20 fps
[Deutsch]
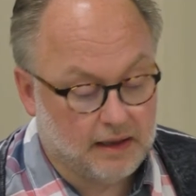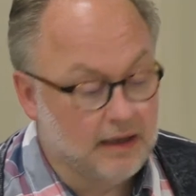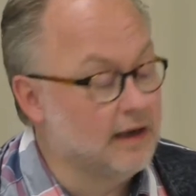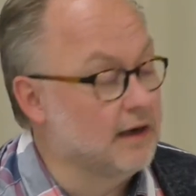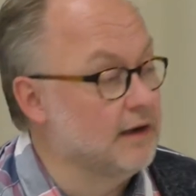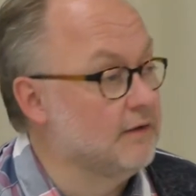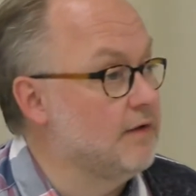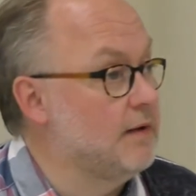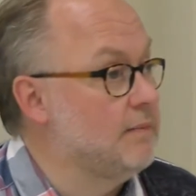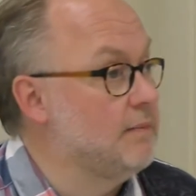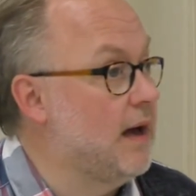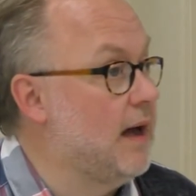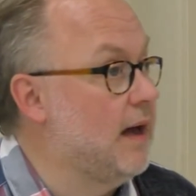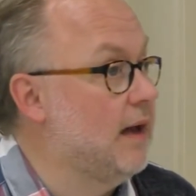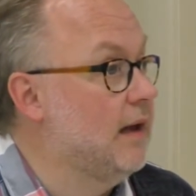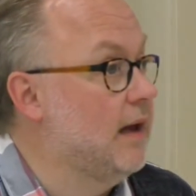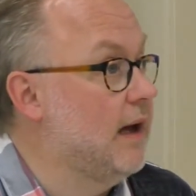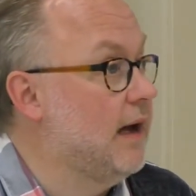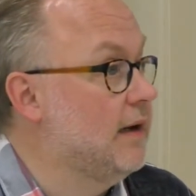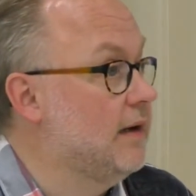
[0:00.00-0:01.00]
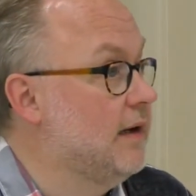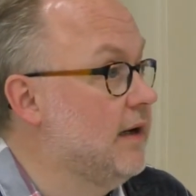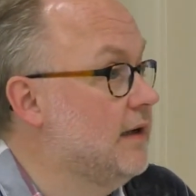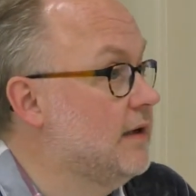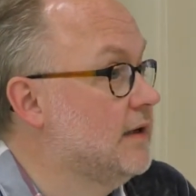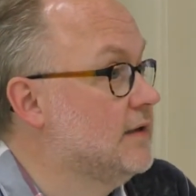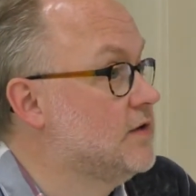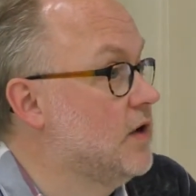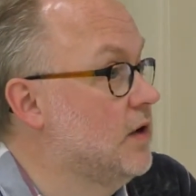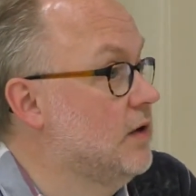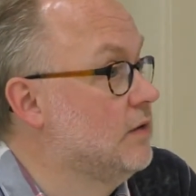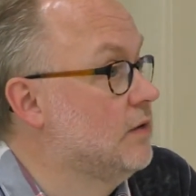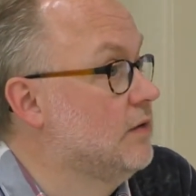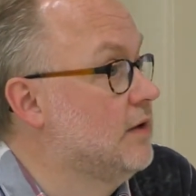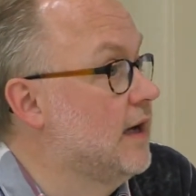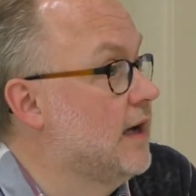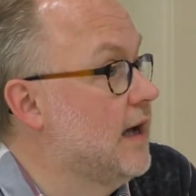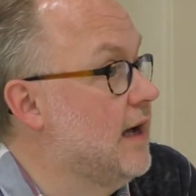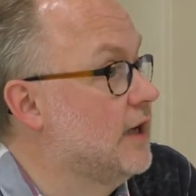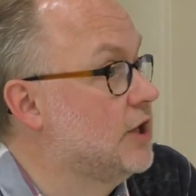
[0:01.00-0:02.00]
irgendwann mal an ihnen
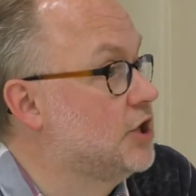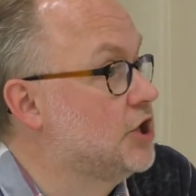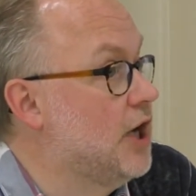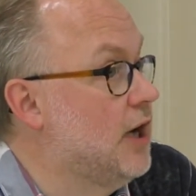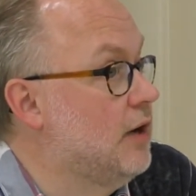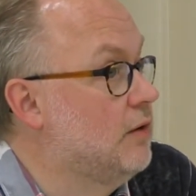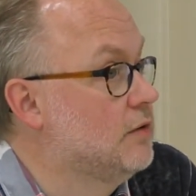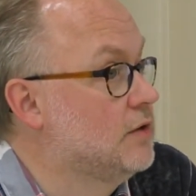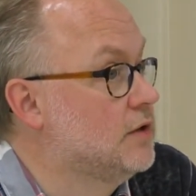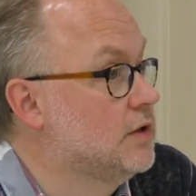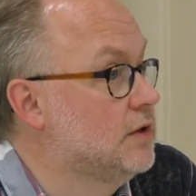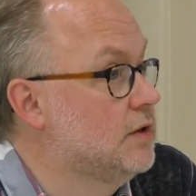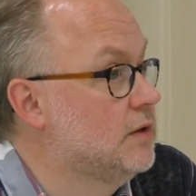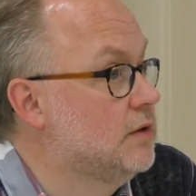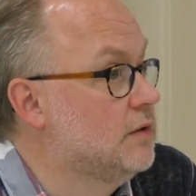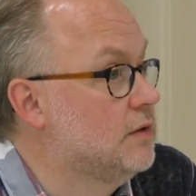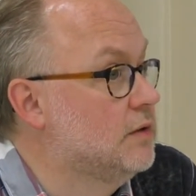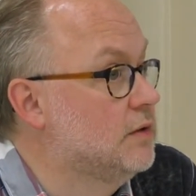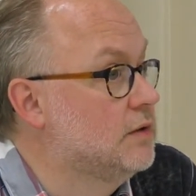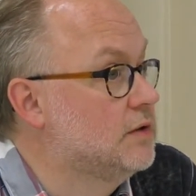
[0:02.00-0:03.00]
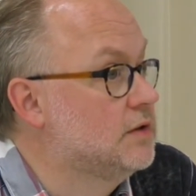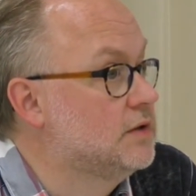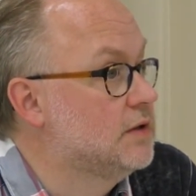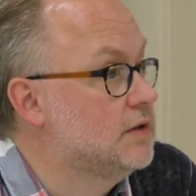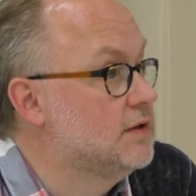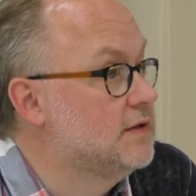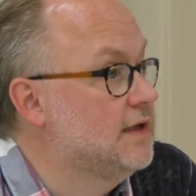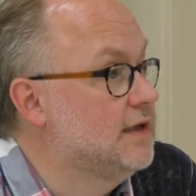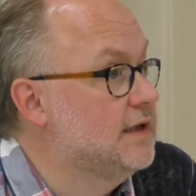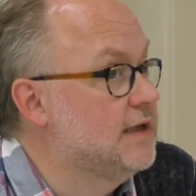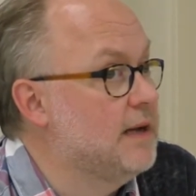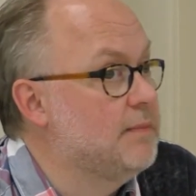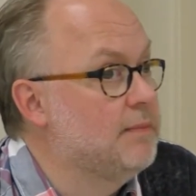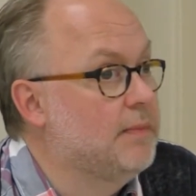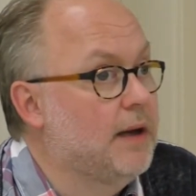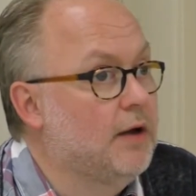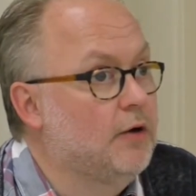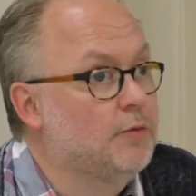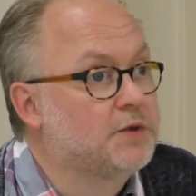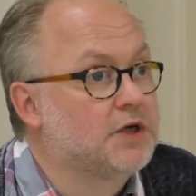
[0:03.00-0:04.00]
Sonnenuntergang schaute und sich dann ein
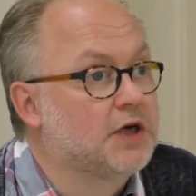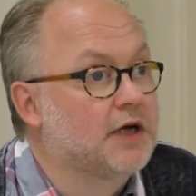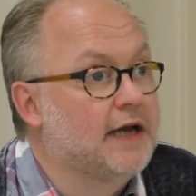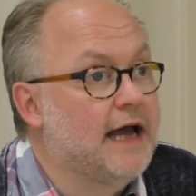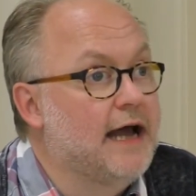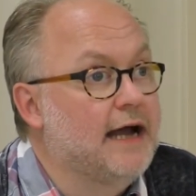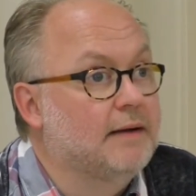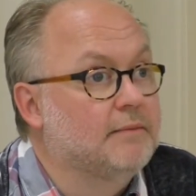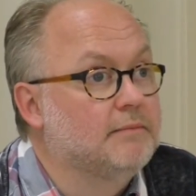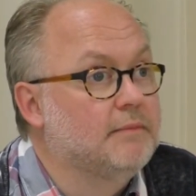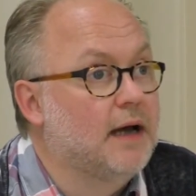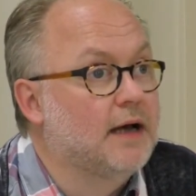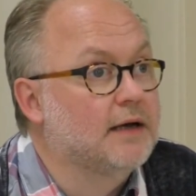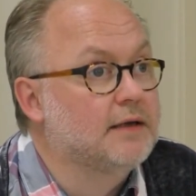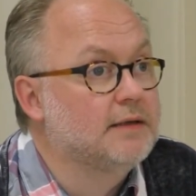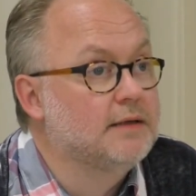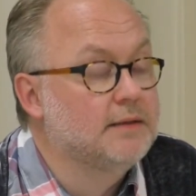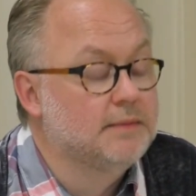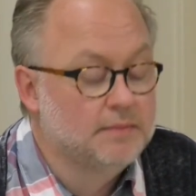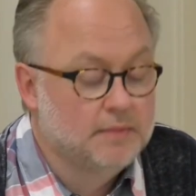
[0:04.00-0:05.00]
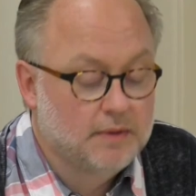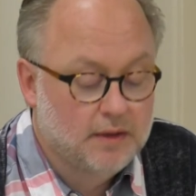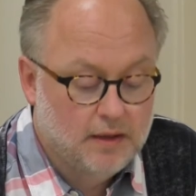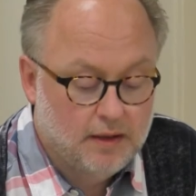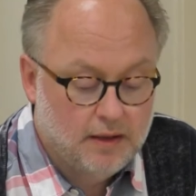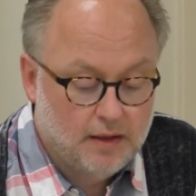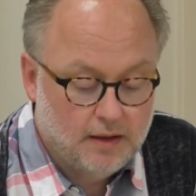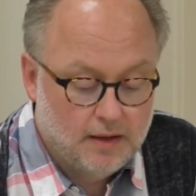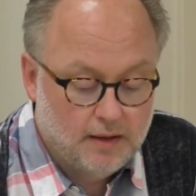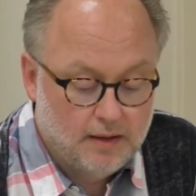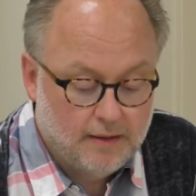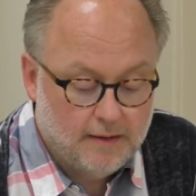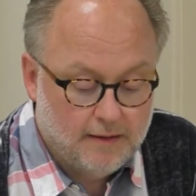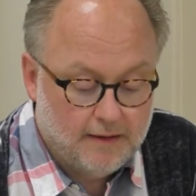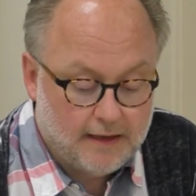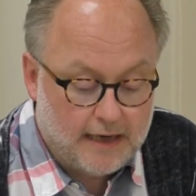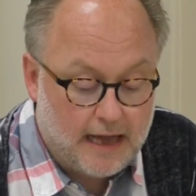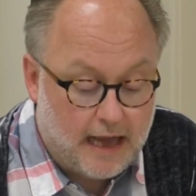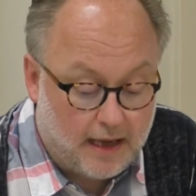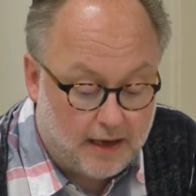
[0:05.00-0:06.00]
paar hübsche Gedanken machte.
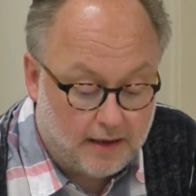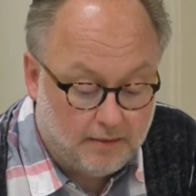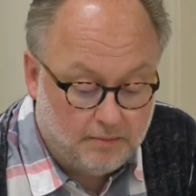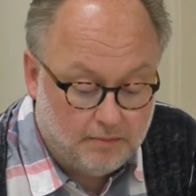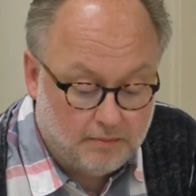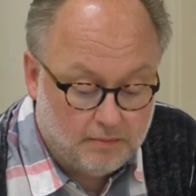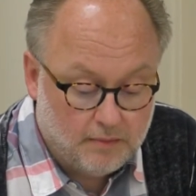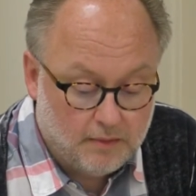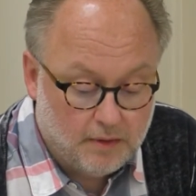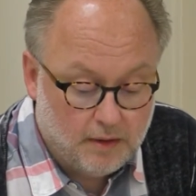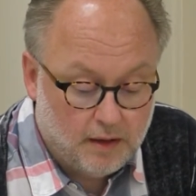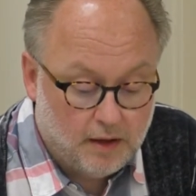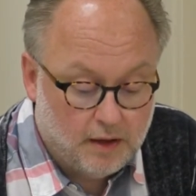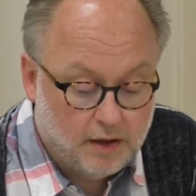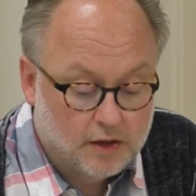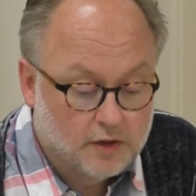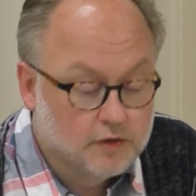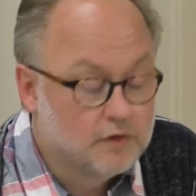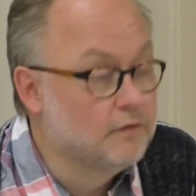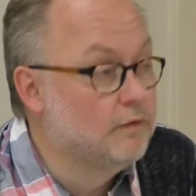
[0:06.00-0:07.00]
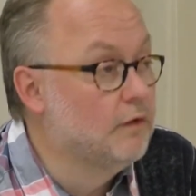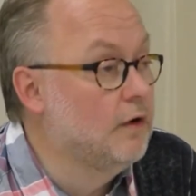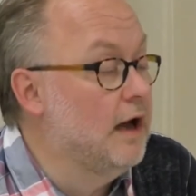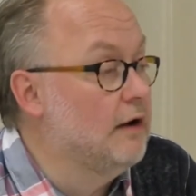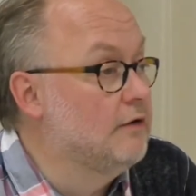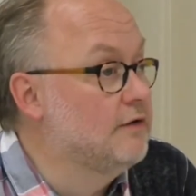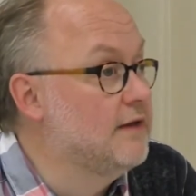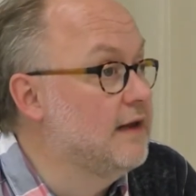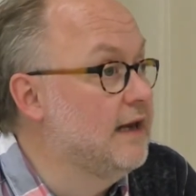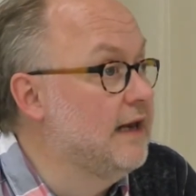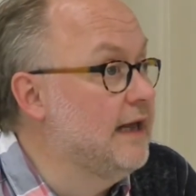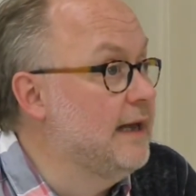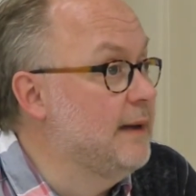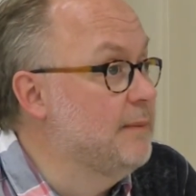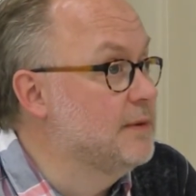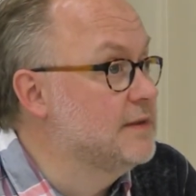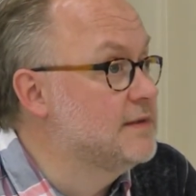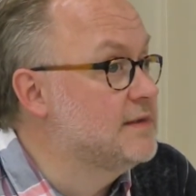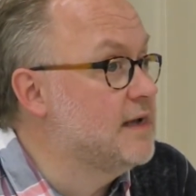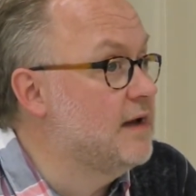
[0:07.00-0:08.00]
Nein, sowohl aus
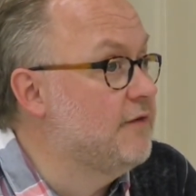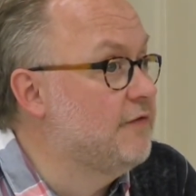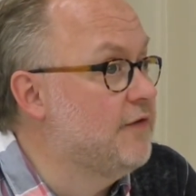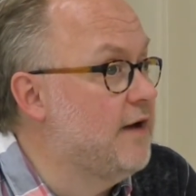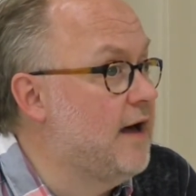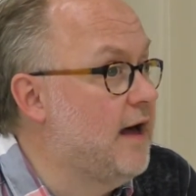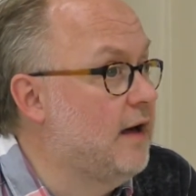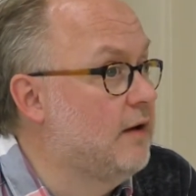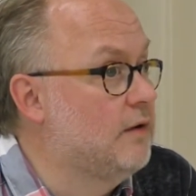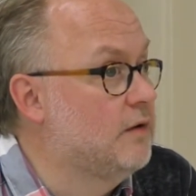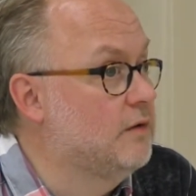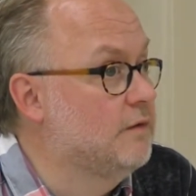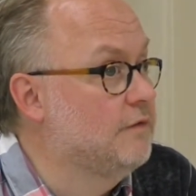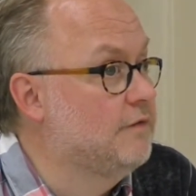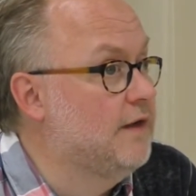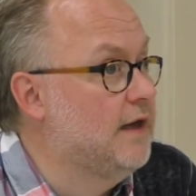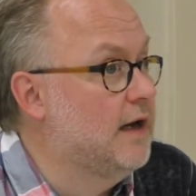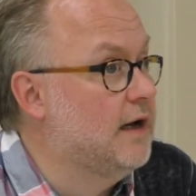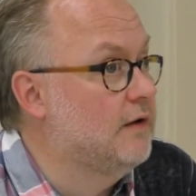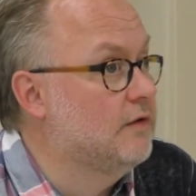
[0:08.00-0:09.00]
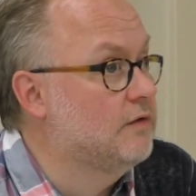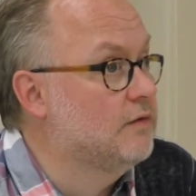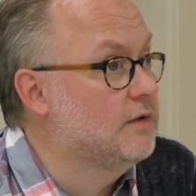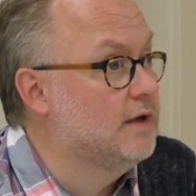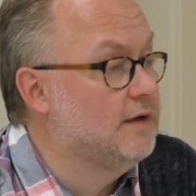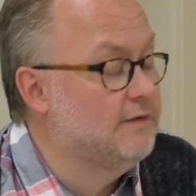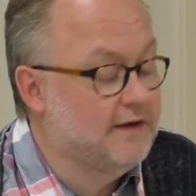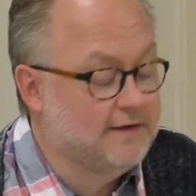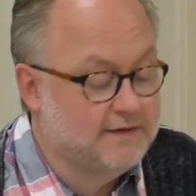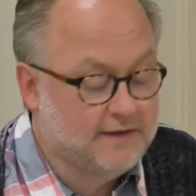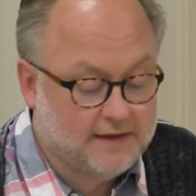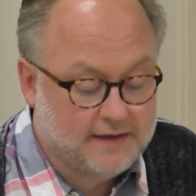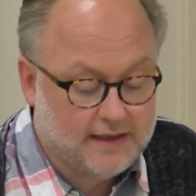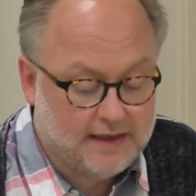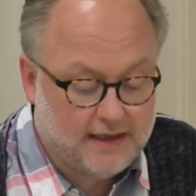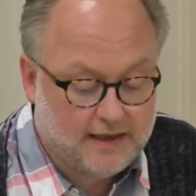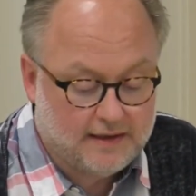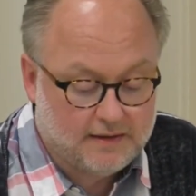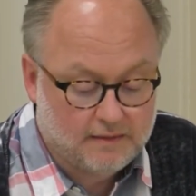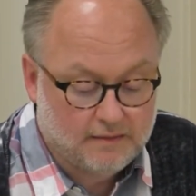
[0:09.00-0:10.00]
Lebenserfahrung wie aus
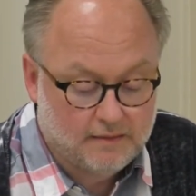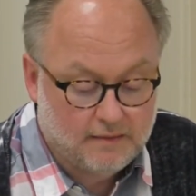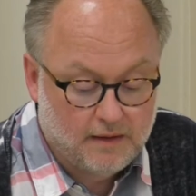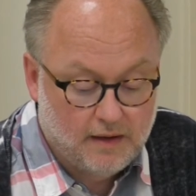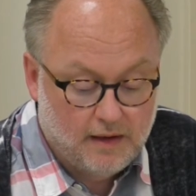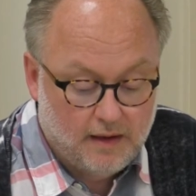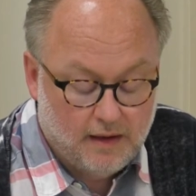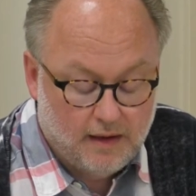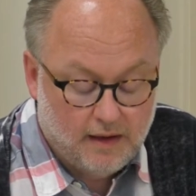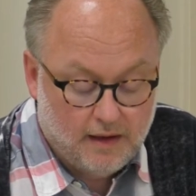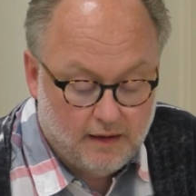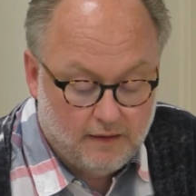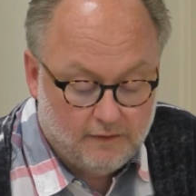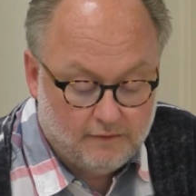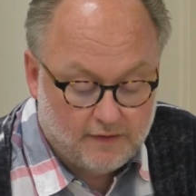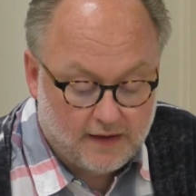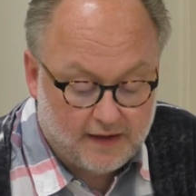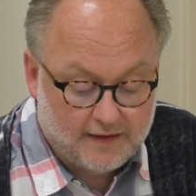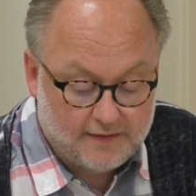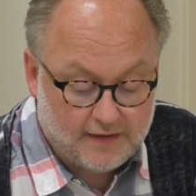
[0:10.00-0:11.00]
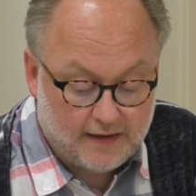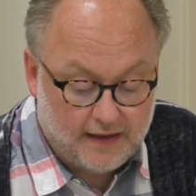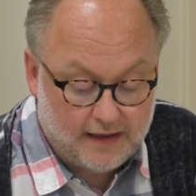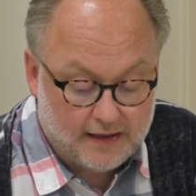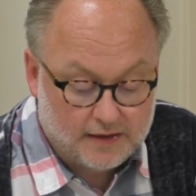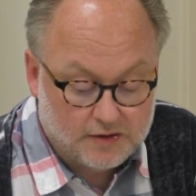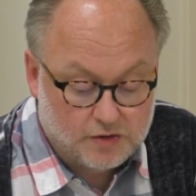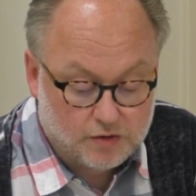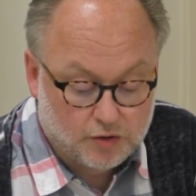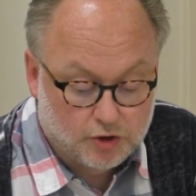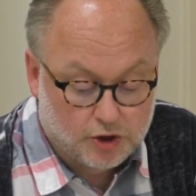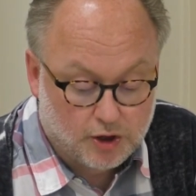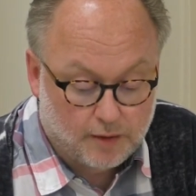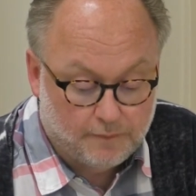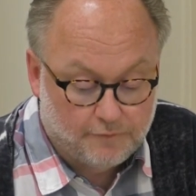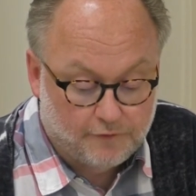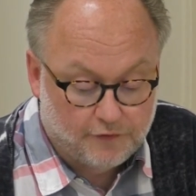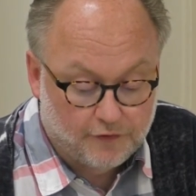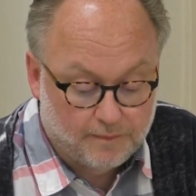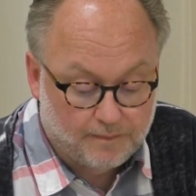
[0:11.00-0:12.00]
Universitäten weiß er zu
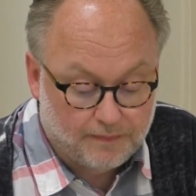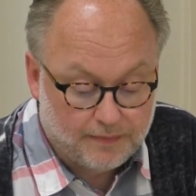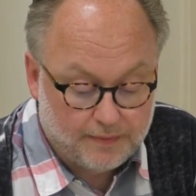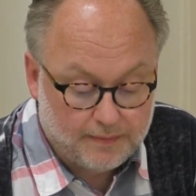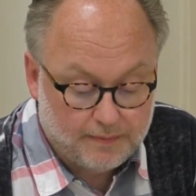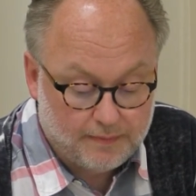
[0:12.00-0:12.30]
schöpfen.